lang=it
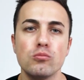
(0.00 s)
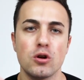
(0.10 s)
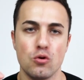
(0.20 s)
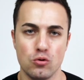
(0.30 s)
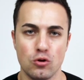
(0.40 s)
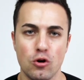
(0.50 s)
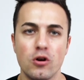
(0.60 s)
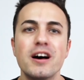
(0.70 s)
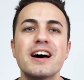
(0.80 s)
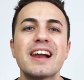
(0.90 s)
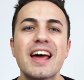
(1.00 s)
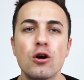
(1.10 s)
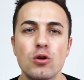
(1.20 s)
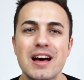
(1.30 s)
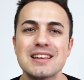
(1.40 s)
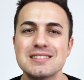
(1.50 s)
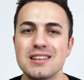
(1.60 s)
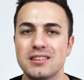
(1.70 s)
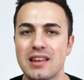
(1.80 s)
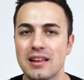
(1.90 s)
numero 1. Regola
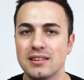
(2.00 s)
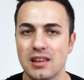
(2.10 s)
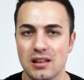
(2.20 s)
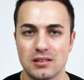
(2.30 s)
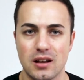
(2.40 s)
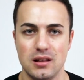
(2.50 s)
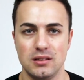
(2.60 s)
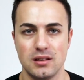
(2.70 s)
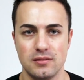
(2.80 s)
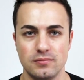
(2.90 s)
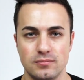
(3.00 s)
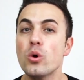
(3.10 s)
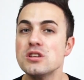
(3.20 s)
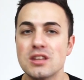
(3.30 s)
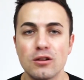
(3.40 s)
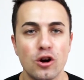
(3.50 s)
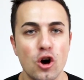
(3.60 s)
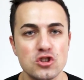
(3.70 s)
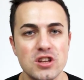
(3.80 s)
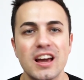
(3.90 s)
70-30. Questa è una
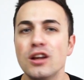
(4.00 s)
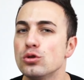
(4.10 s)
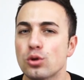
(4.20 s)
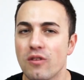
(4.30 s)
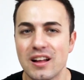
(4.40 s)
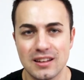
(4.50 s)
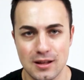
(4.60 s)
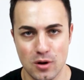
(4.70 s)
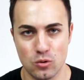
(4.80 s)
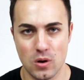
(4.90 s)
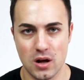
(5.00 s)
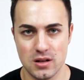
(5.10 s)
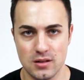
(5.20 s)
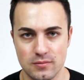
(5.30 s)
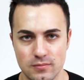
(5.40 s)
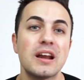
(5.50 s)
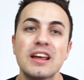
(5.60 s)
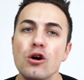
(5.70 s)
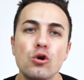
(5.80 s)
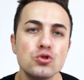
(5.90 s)
cosa che non trovate nei manuali,
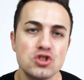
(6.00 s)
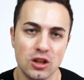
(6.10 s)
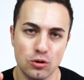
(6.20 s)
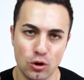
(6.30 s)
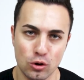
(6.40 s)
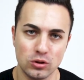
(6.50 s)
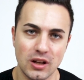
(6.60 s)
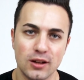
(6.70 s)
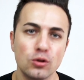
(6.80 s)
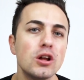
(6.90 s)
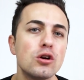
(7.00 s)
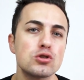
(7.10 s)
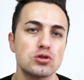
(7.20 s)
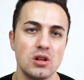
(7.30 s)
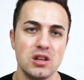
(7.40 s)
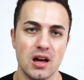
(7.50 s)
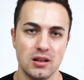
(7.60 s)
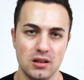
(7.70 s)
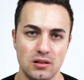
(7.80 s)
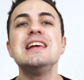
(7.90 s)
perché è un concetto che ho notato nel corso degli
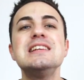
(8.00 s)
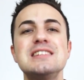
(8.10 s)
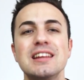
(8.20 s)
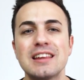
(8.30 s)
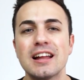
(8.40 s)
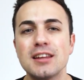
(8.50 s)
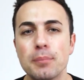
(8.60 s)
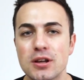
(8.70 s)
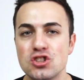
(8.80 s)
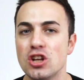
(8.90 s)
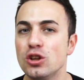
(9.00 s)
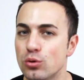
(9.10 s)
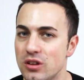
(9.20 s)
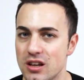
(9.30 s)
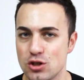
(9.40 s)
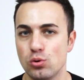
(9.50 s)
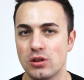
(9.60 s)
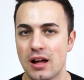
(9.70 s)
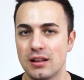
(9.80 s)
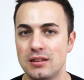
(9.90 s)
anni. Il 70% dei
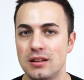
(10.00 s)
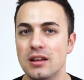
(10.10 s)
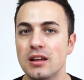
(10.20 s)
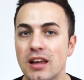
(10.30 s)
risultati